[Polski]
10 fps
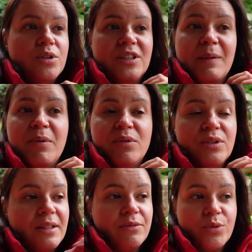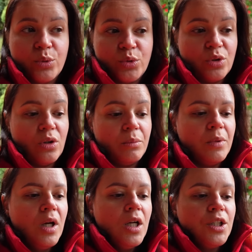że na pewno tam
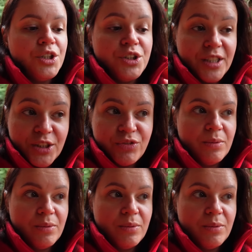wrócą i też